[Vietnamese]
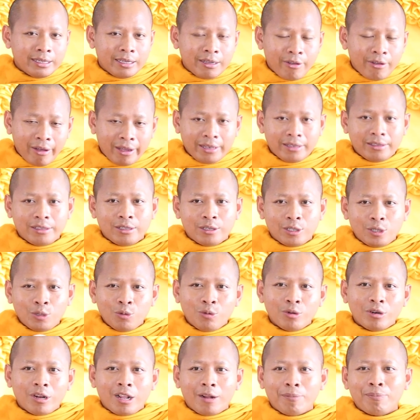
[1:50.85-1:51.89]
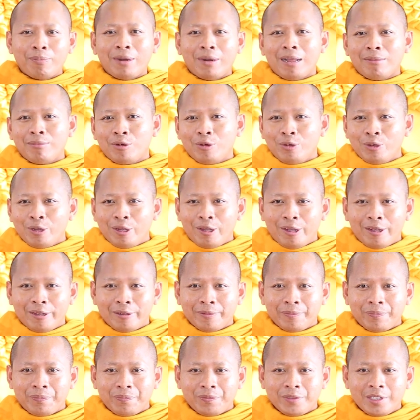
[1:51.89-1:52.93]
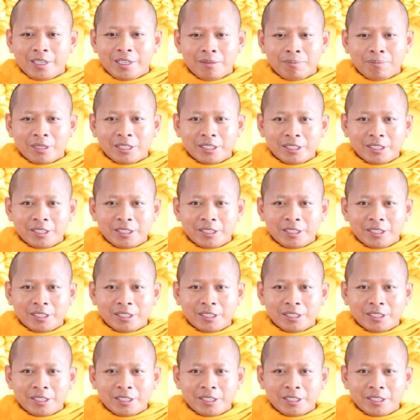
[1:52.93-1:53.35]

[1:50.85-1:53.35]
còn từ tuol đọp pram rồi on chia bảy